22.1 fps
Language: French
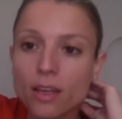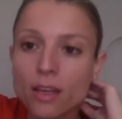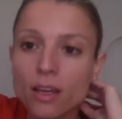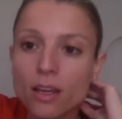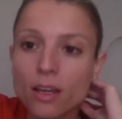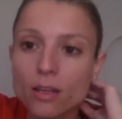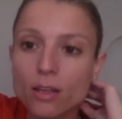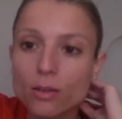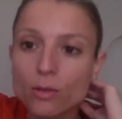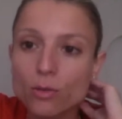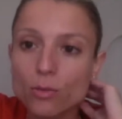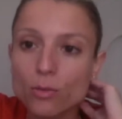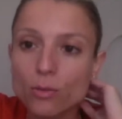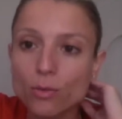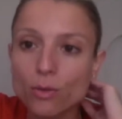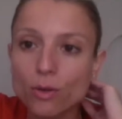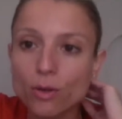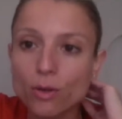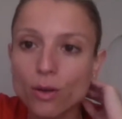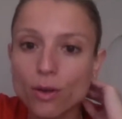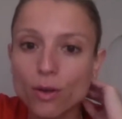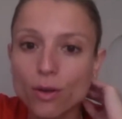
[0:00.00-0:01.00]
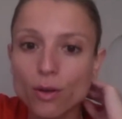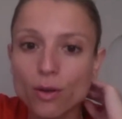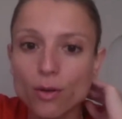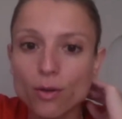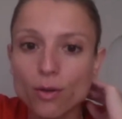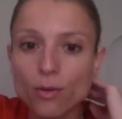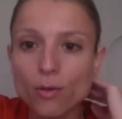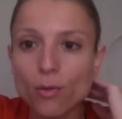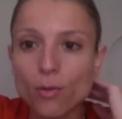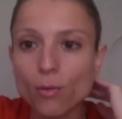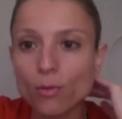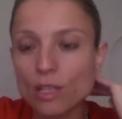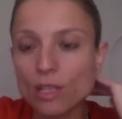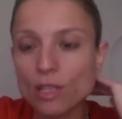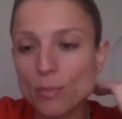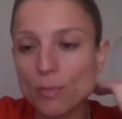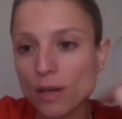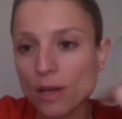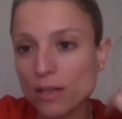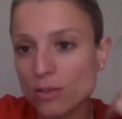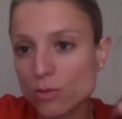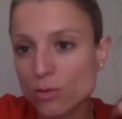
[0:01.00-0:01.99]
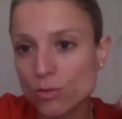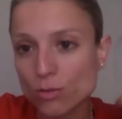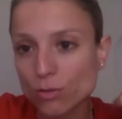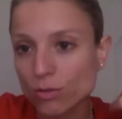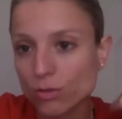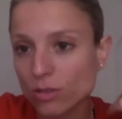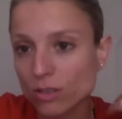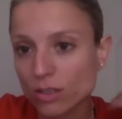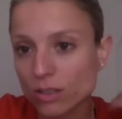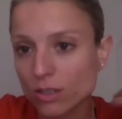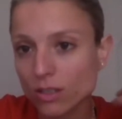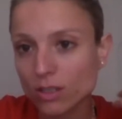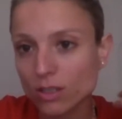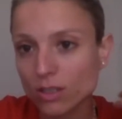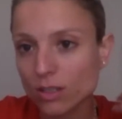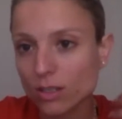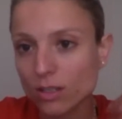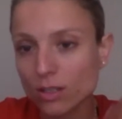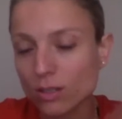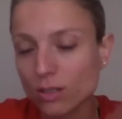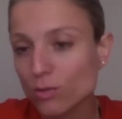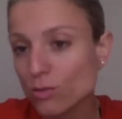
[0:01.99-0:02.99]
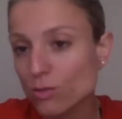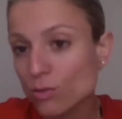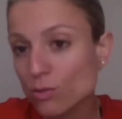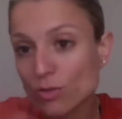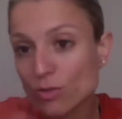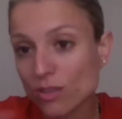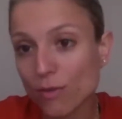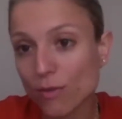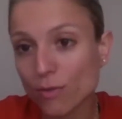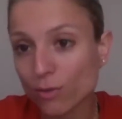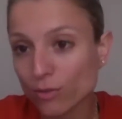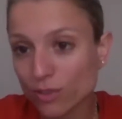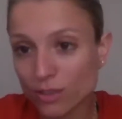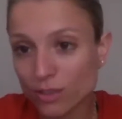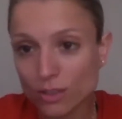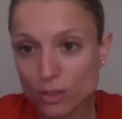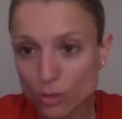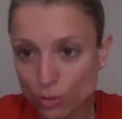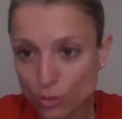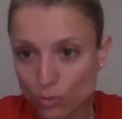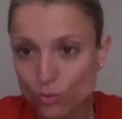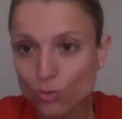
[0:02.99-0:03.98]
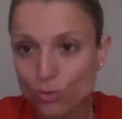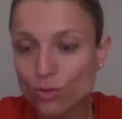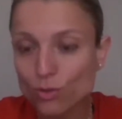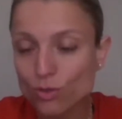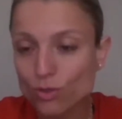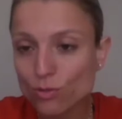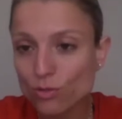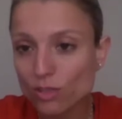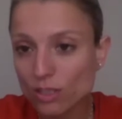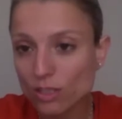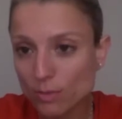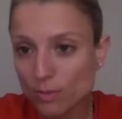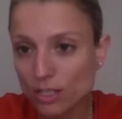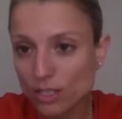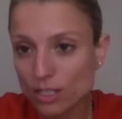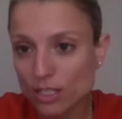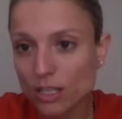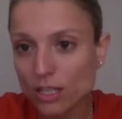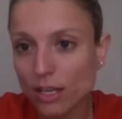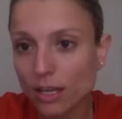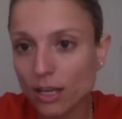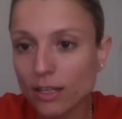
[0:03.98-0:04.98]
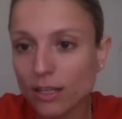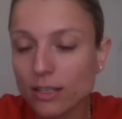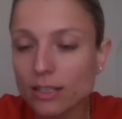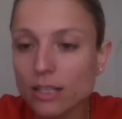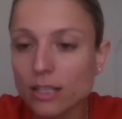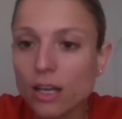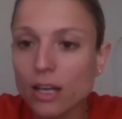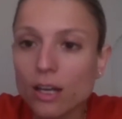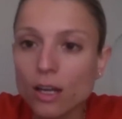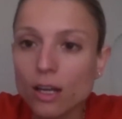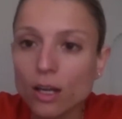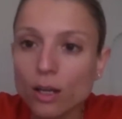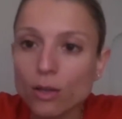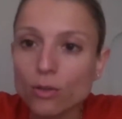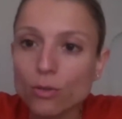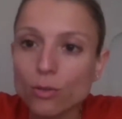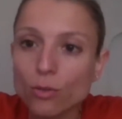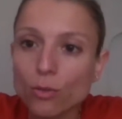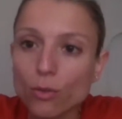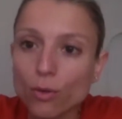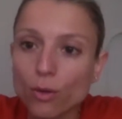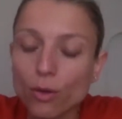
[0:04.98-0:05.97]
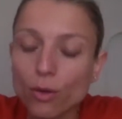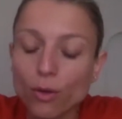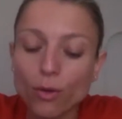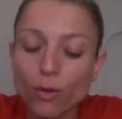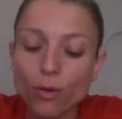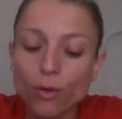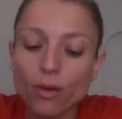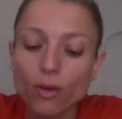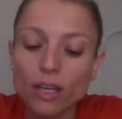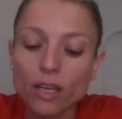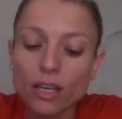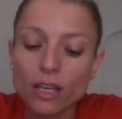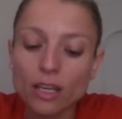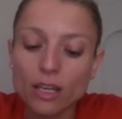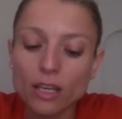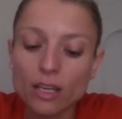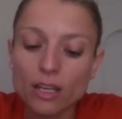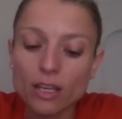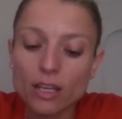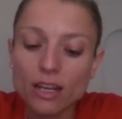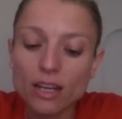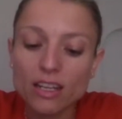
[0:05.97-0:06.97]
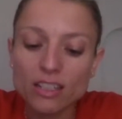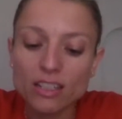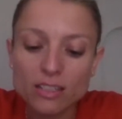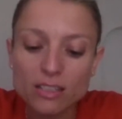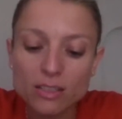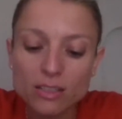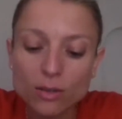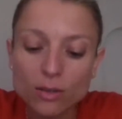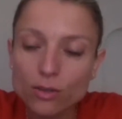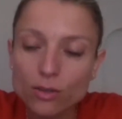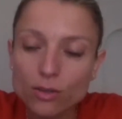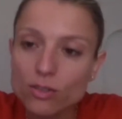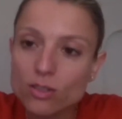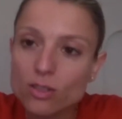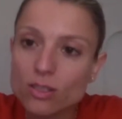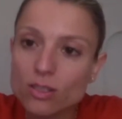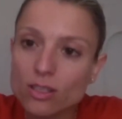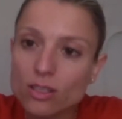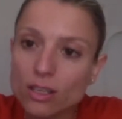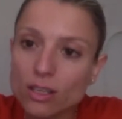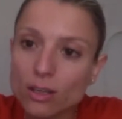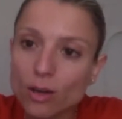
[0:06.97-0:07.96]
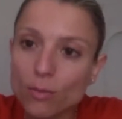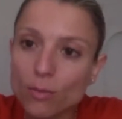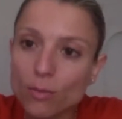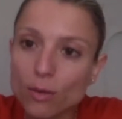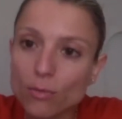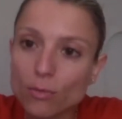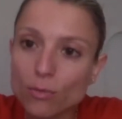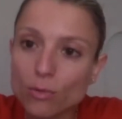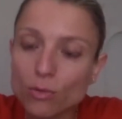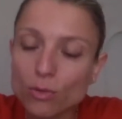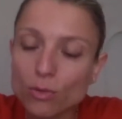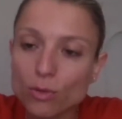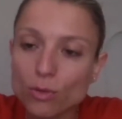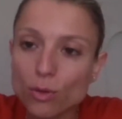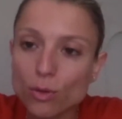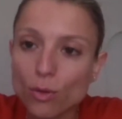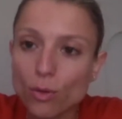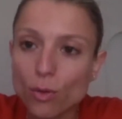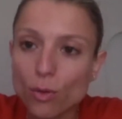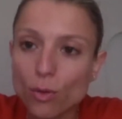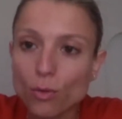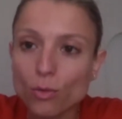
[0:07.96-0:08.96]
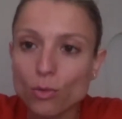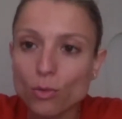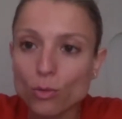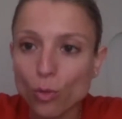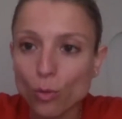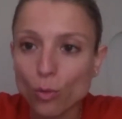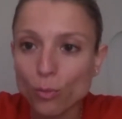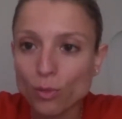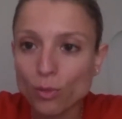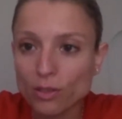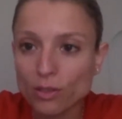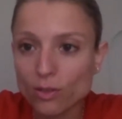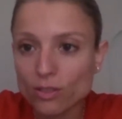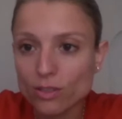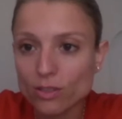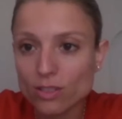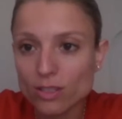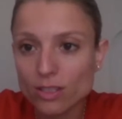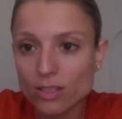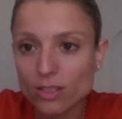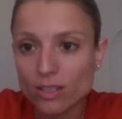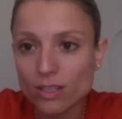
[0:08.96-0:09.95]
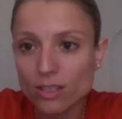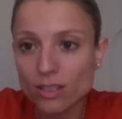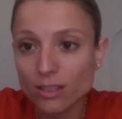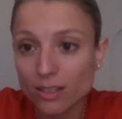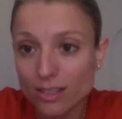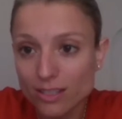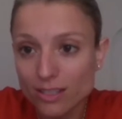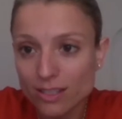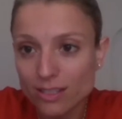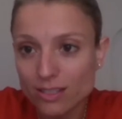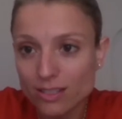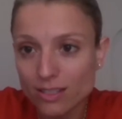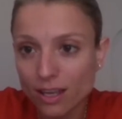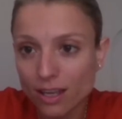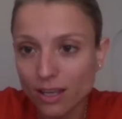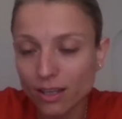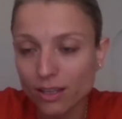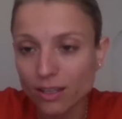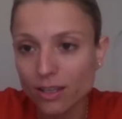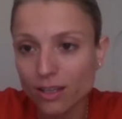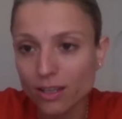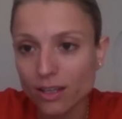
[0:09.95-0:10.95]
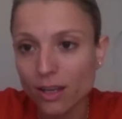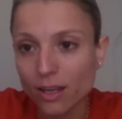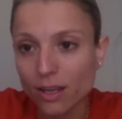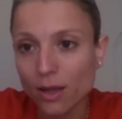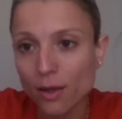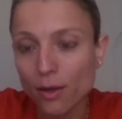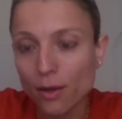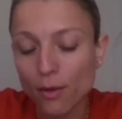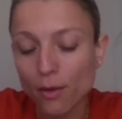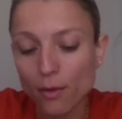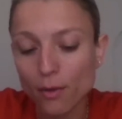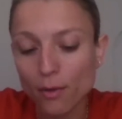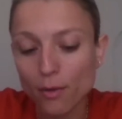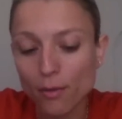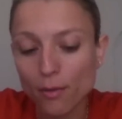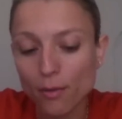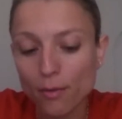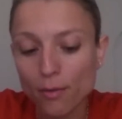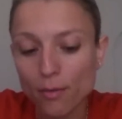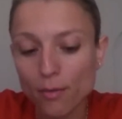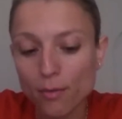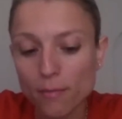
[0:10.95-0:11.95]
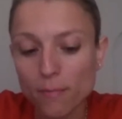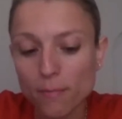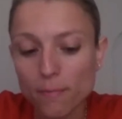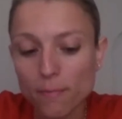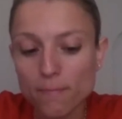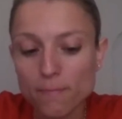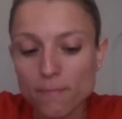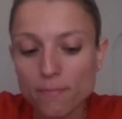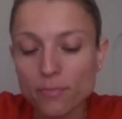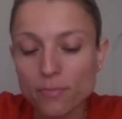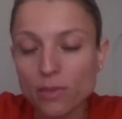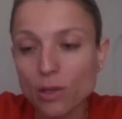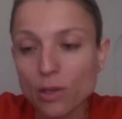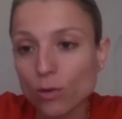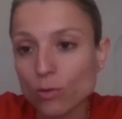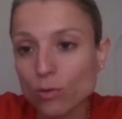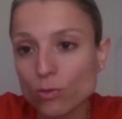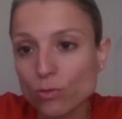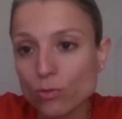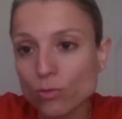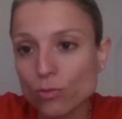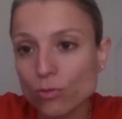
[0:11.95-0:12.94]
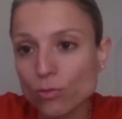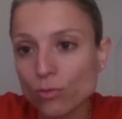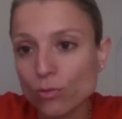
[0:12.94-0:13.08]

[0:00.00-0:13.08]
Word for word: Donc, euh, on n'est pas sur des s'inventer des choses imaginaires. Donc, euh, et la guidance est quand même une, euh, compétence qui est nécessaire. Euh, quand on,